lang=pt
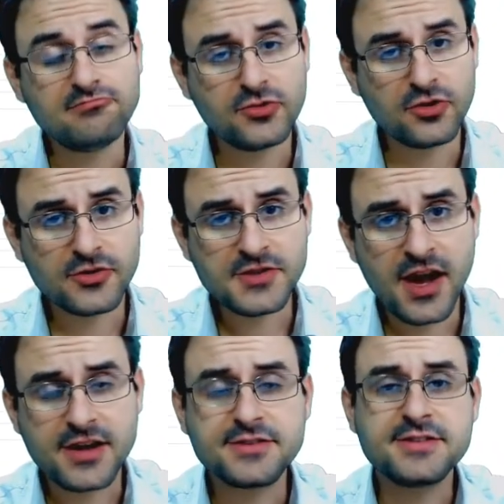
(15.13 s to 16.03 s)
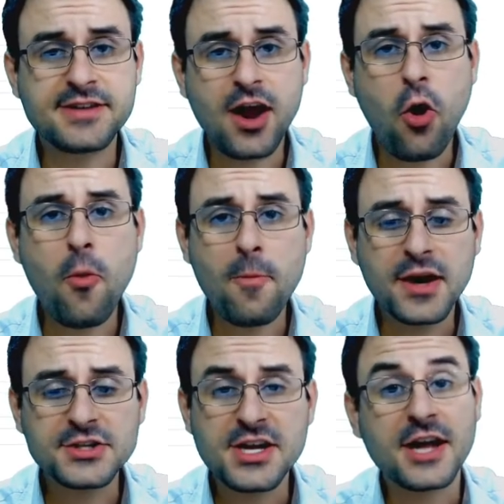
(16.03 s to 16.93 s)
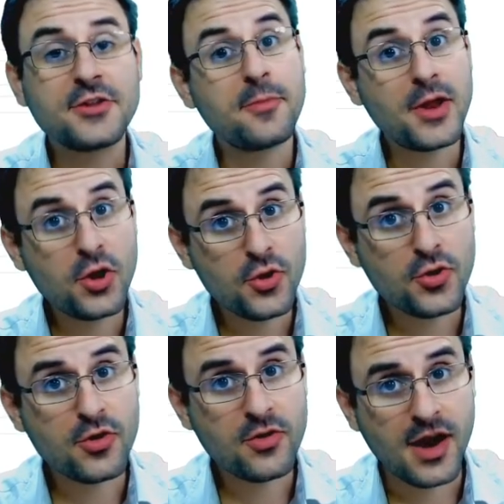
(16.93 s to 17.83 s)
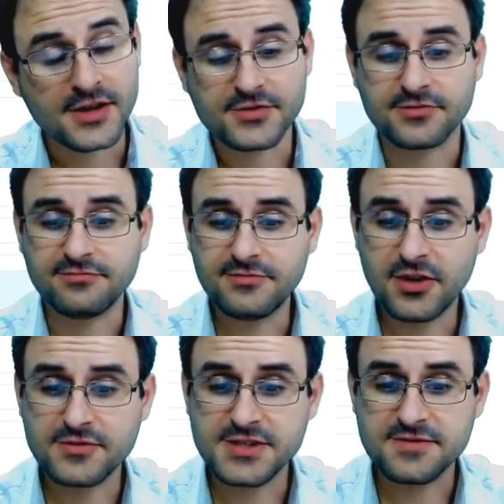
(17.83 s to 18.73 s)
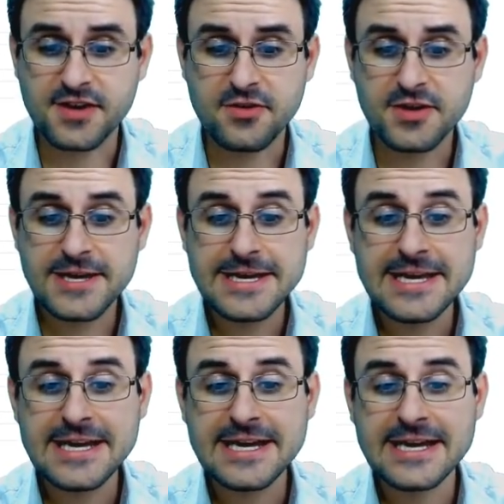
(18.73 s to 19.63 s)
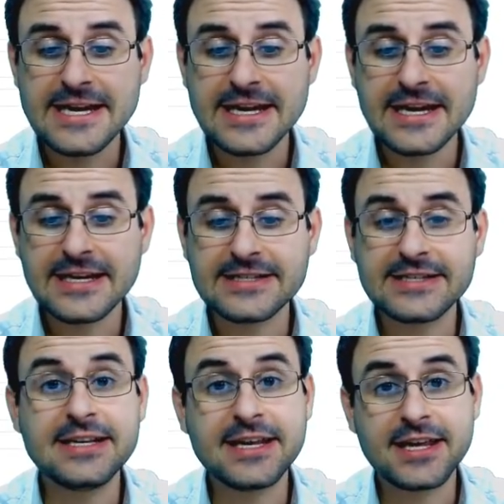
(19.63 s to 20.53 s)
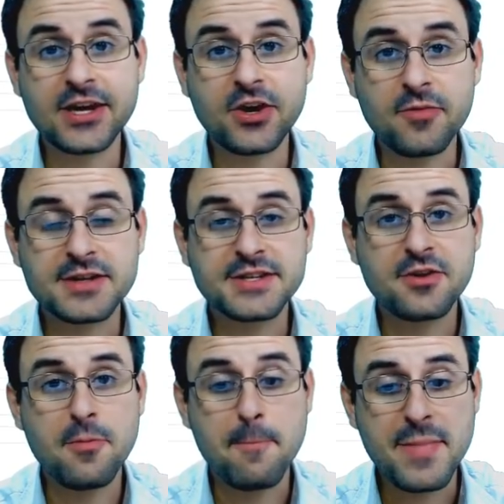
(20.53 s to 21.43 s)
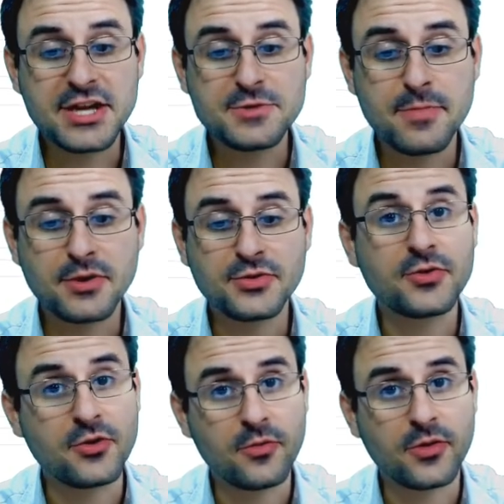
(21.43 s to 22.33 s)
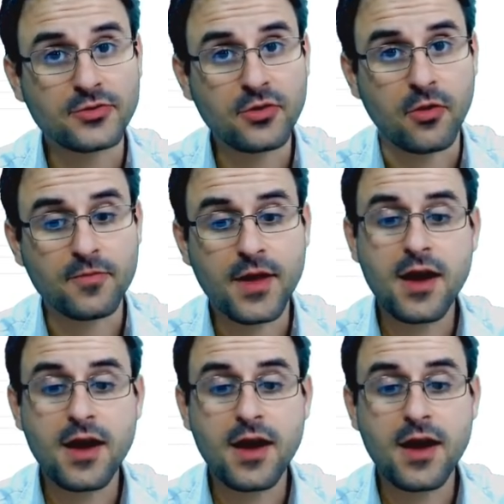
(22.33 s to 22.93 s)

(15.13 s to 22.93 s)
No nosso caso, ele será compartilhado pelo Google Classroom. Então vocês venham aqui e cliquem nesse link que começa com meet.google.com.